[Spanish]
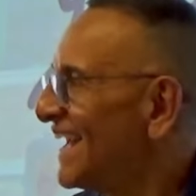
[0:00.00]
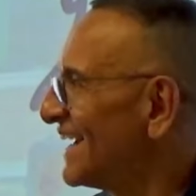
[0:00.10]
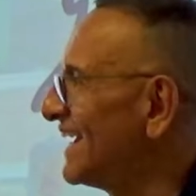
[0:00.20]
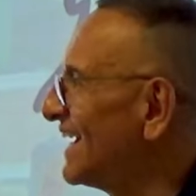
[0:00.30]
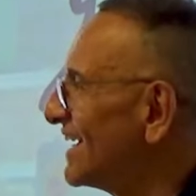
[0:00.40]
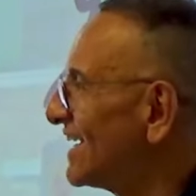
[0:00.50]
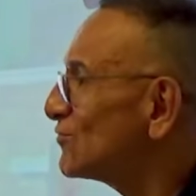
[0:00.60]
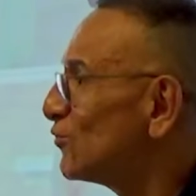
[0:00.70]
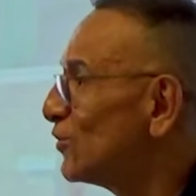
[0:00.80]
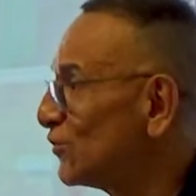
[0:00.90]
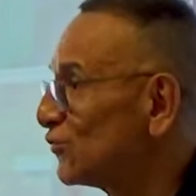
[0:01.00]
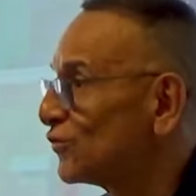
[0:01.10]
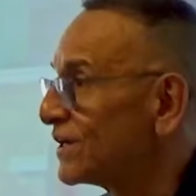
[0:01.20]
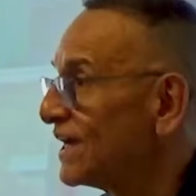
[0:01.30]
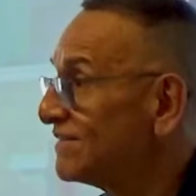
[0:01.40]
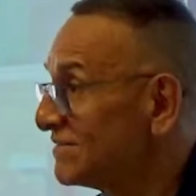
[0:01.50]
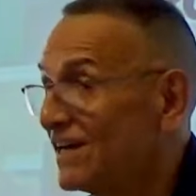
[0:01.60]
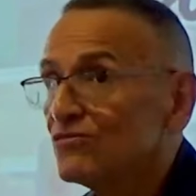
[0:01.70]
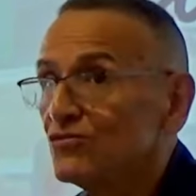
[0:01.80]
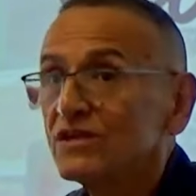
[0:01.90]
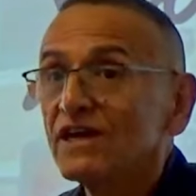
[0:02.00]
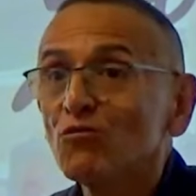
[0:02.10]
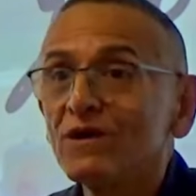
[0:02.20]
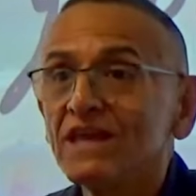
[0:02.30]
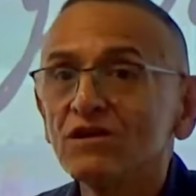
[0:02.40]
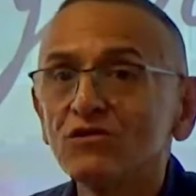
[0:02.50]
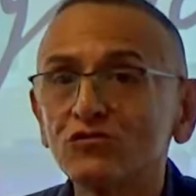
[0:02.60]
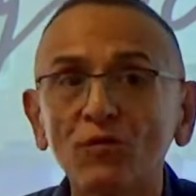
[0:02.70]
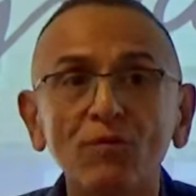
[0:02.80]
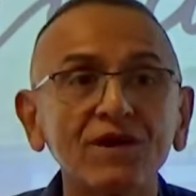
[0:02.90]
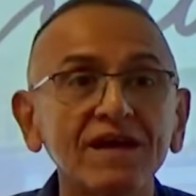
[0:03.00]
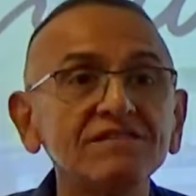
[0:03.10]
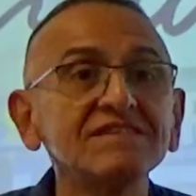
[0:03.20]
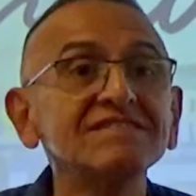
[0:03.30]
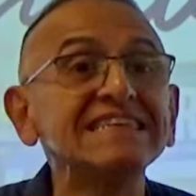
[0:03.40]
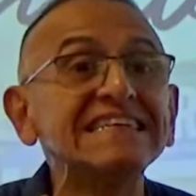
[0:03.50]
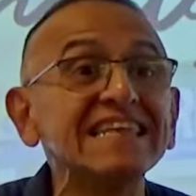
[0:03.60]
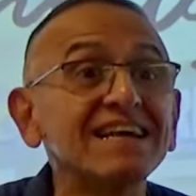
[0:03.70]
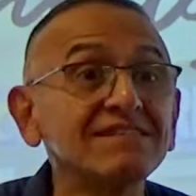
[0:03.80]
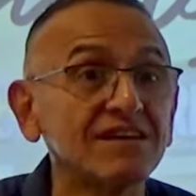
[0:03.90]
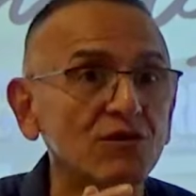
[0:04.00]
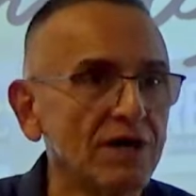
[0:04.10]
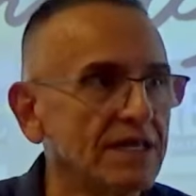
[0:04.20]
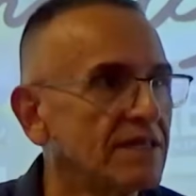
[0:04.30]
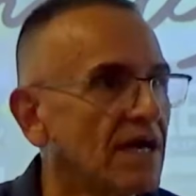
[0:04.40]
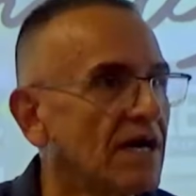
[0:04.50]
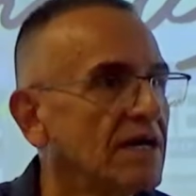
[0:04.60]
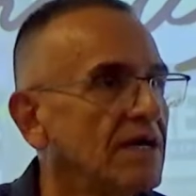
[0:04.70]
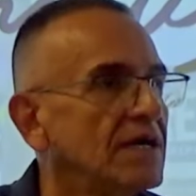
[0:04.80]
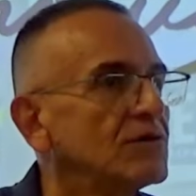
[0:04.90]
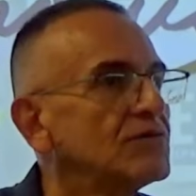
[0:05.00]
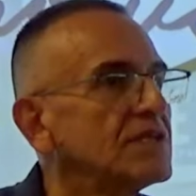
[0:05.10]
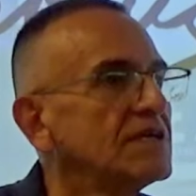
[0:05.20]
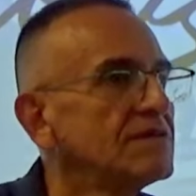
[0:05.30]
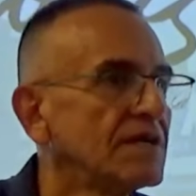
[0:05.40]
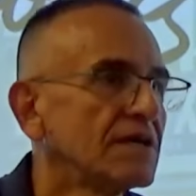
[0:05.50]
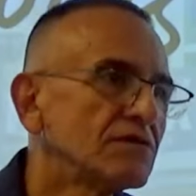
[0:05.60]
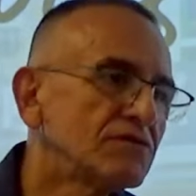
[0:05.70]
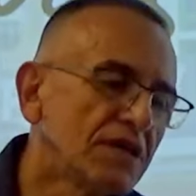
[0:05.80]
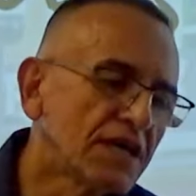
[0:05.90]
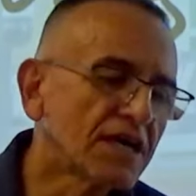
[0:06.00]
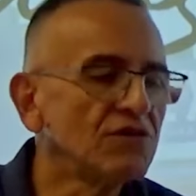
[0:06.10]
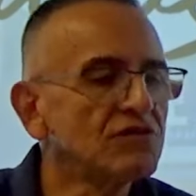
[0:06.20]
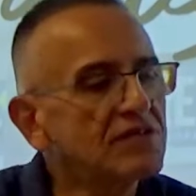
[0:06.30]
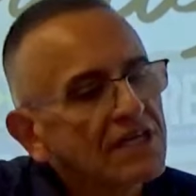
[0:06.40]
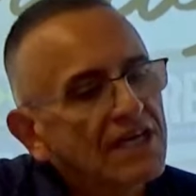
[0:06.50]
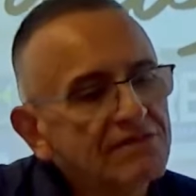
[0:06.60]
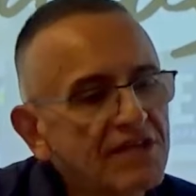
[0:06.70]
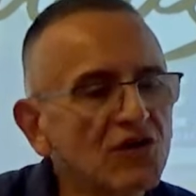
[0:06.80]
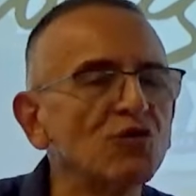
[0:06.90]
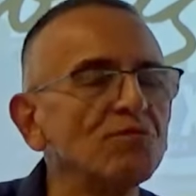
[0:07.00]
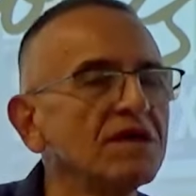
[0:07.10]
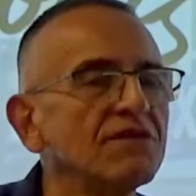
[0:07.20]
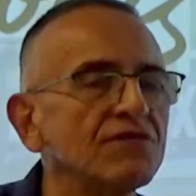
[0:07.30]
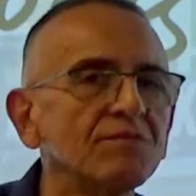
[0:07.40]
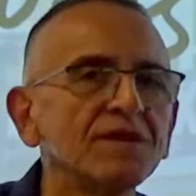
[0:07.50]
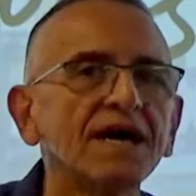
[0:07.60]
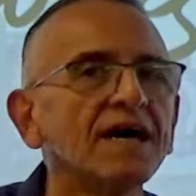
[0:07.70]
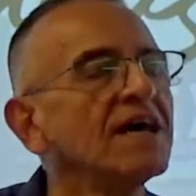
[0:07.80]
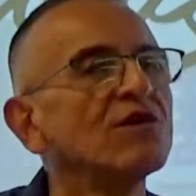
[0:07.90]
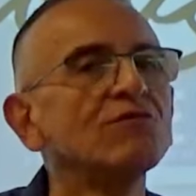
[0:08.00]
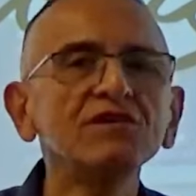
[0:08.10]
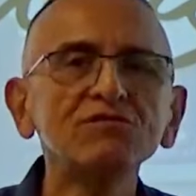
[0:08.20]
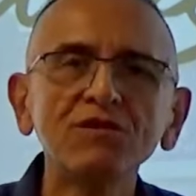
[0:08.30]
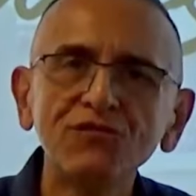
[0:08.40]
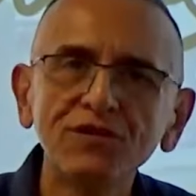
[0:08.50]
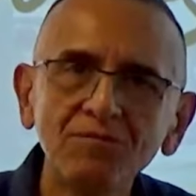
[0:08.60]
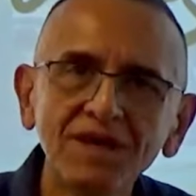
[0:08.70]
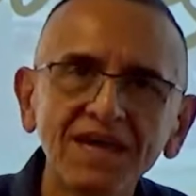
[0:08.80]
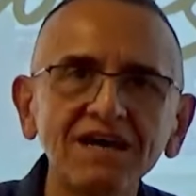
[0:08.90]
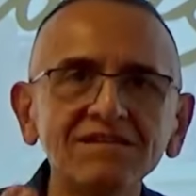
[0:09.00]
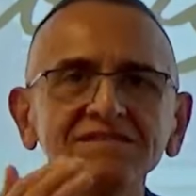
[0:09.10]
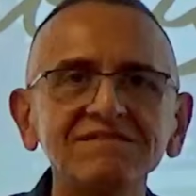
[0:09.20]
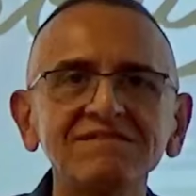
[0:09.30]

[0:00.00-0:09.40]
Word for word: Y es curioso, ¿ya? Sean ustedes cuidadosos, porque a veces sin darse cuenta, usted dice, sí, es que no sé qué hacer con mi enfermedad. No es tu enfermedad.